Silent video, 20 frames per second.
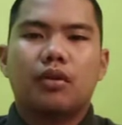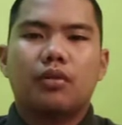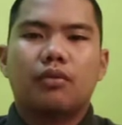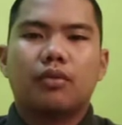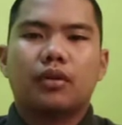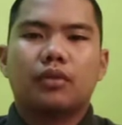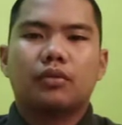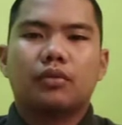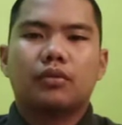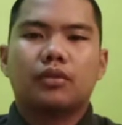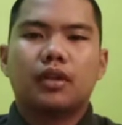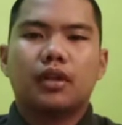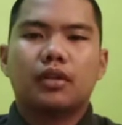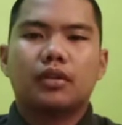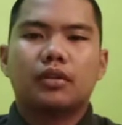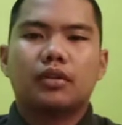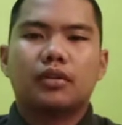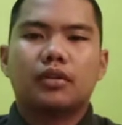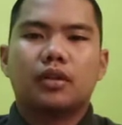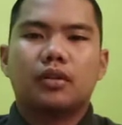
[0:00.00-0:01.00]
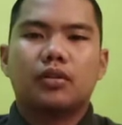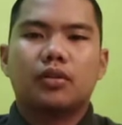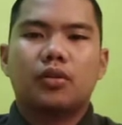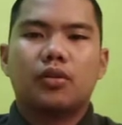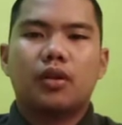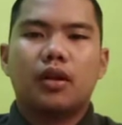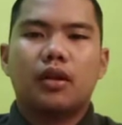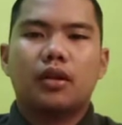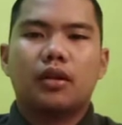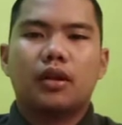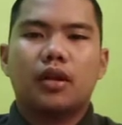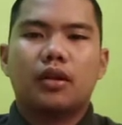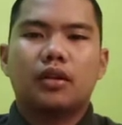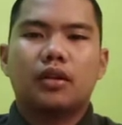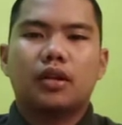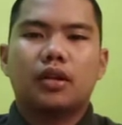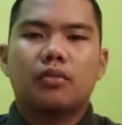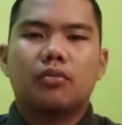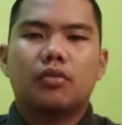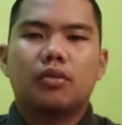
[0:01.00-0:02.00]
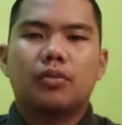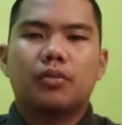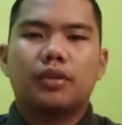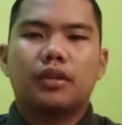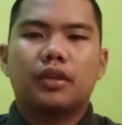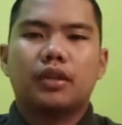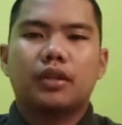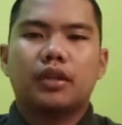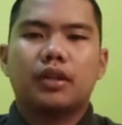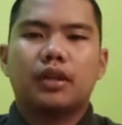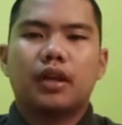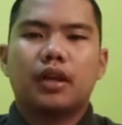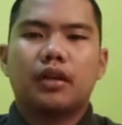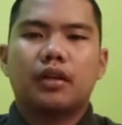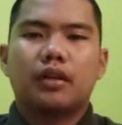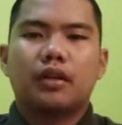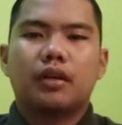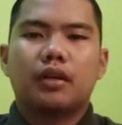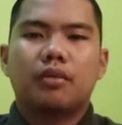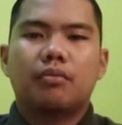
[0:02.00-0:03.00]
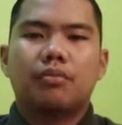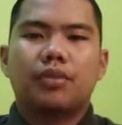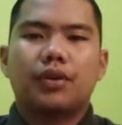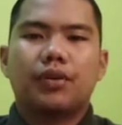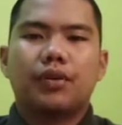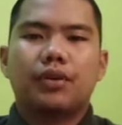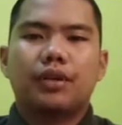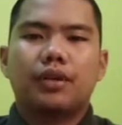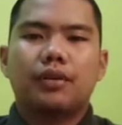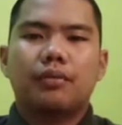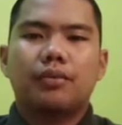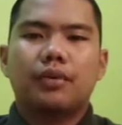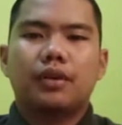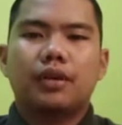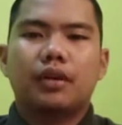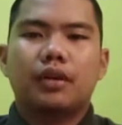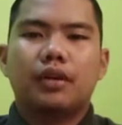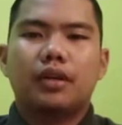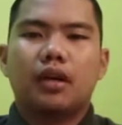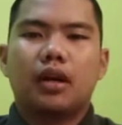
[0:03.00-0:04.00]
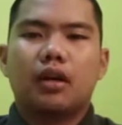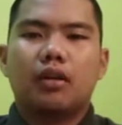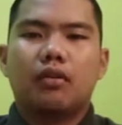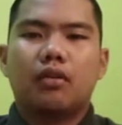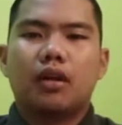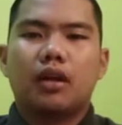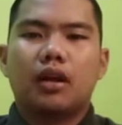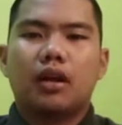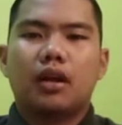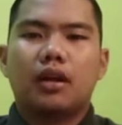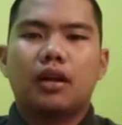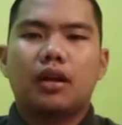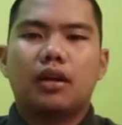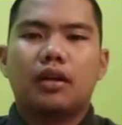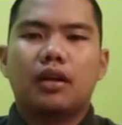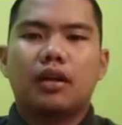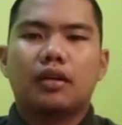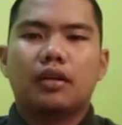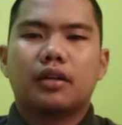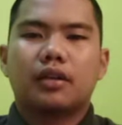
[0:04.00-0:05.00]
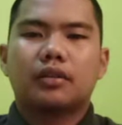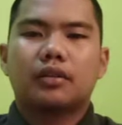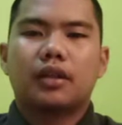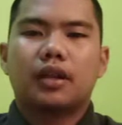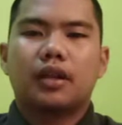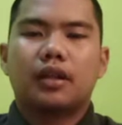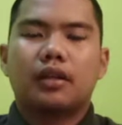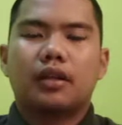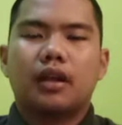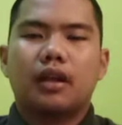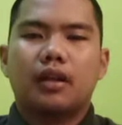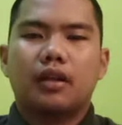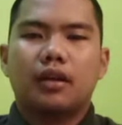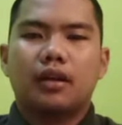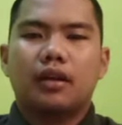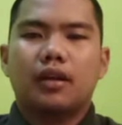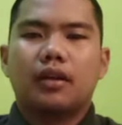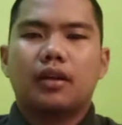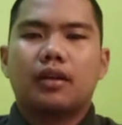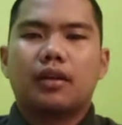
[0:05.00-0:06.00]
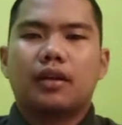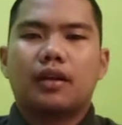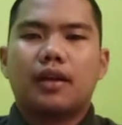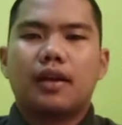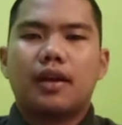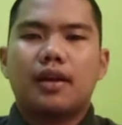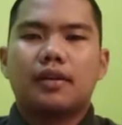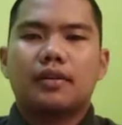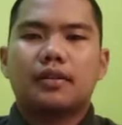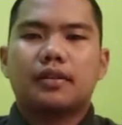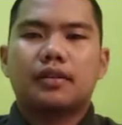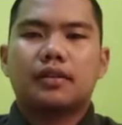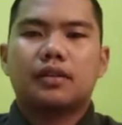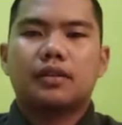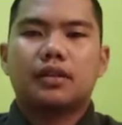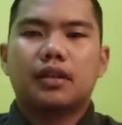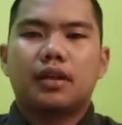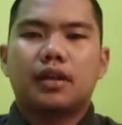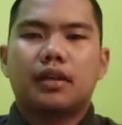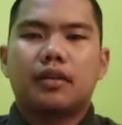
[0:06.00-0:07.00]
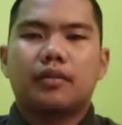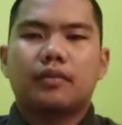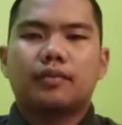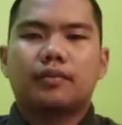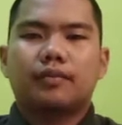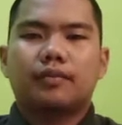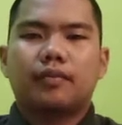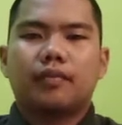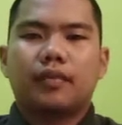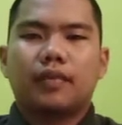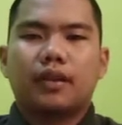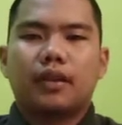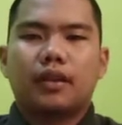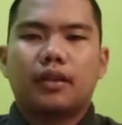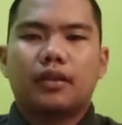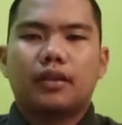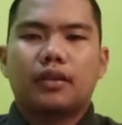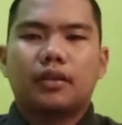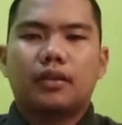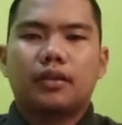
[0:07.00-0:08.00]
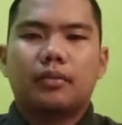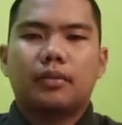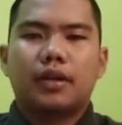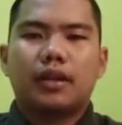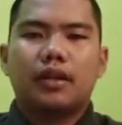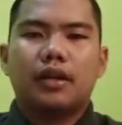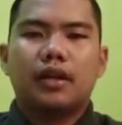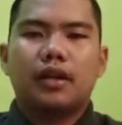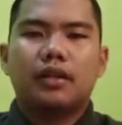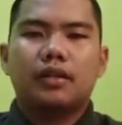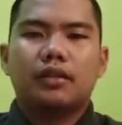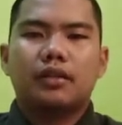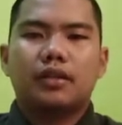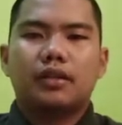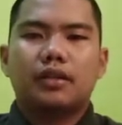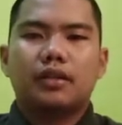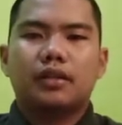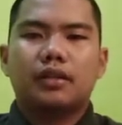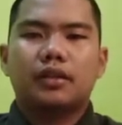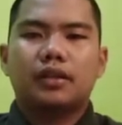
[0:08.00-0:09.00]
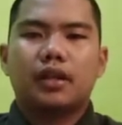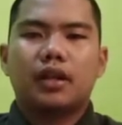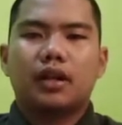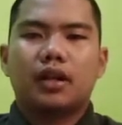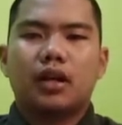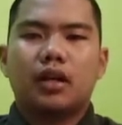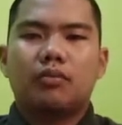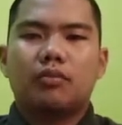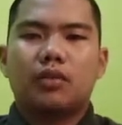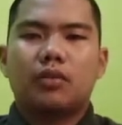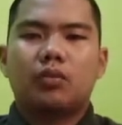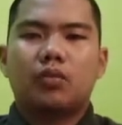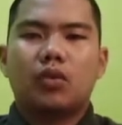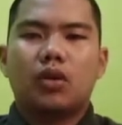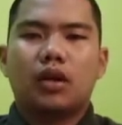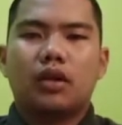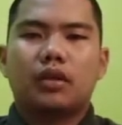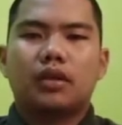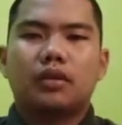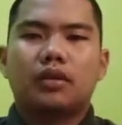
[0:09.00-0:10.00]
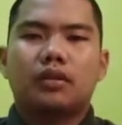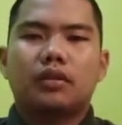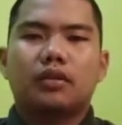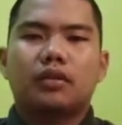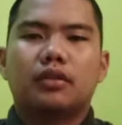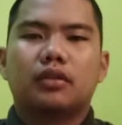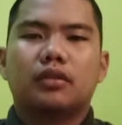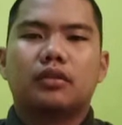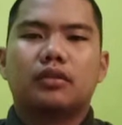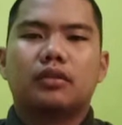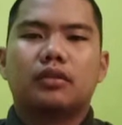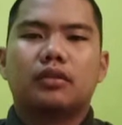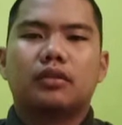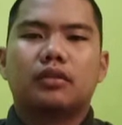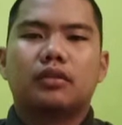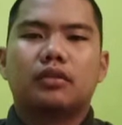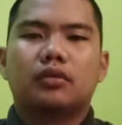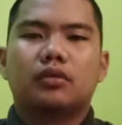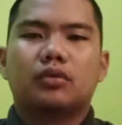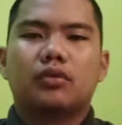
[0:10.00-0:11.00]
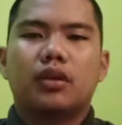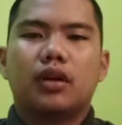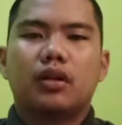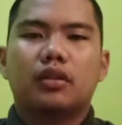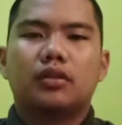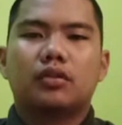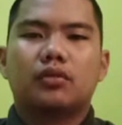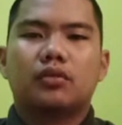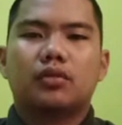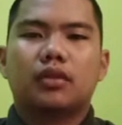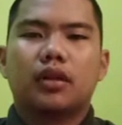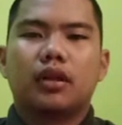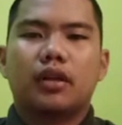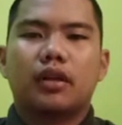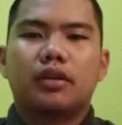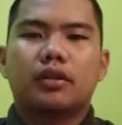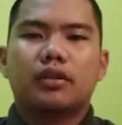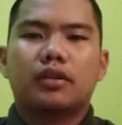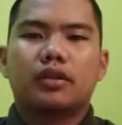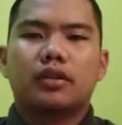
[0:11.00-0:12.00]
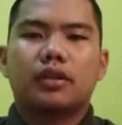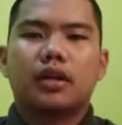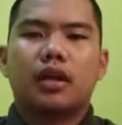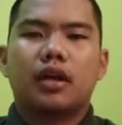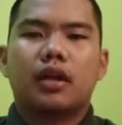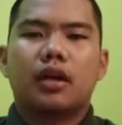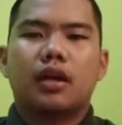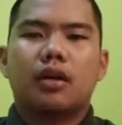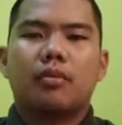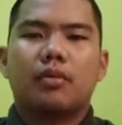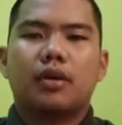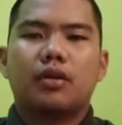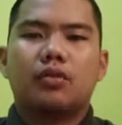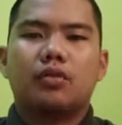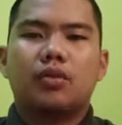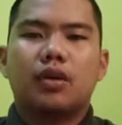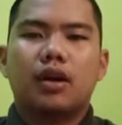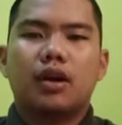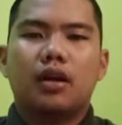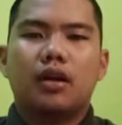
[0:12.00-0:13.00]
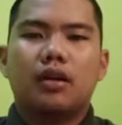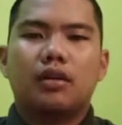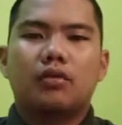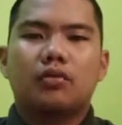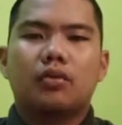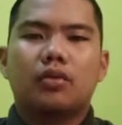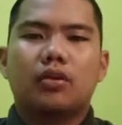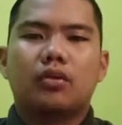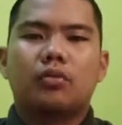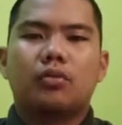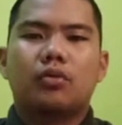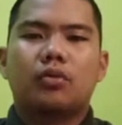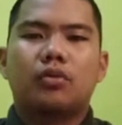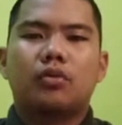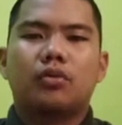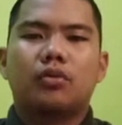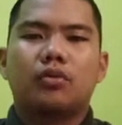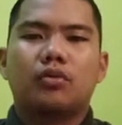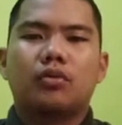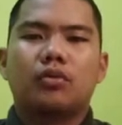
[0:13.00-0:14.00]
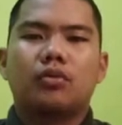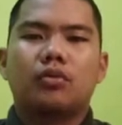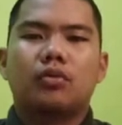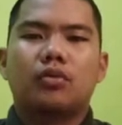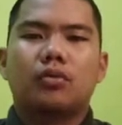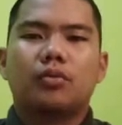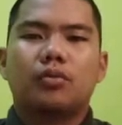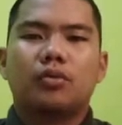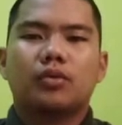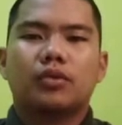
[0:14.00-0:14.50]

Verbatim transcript: Fakultas Keguruan dan Ilmu Pendidikan, Periode Pendidikan Olahraga dan Kesehatan, kelas C. Eh, baiklah, di sini saya akan membuat tugas UTS Agama 2 2021